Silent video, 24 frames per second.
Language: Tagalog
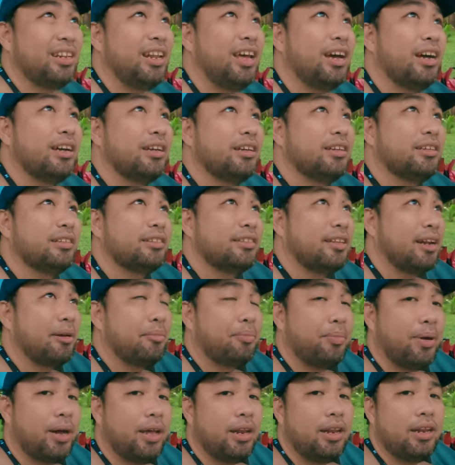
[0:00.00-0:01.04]
ng
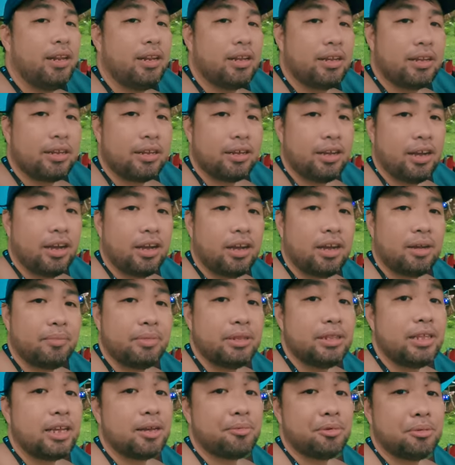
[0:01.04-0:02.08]
trapal um,
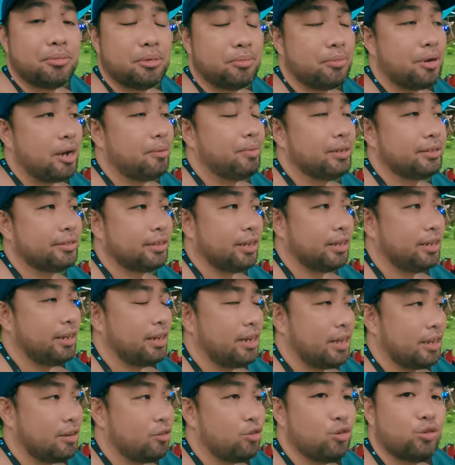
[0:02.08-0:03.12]
hindi kami mababasa
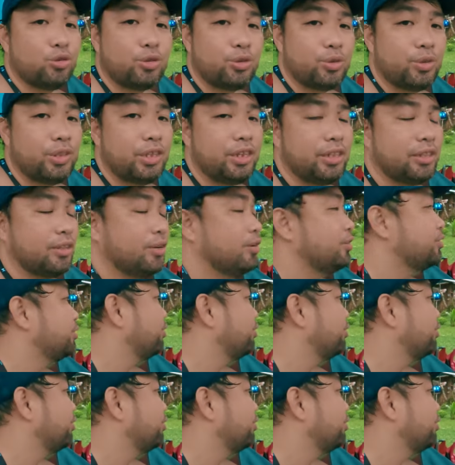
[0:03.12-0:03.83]
na nagluluto dito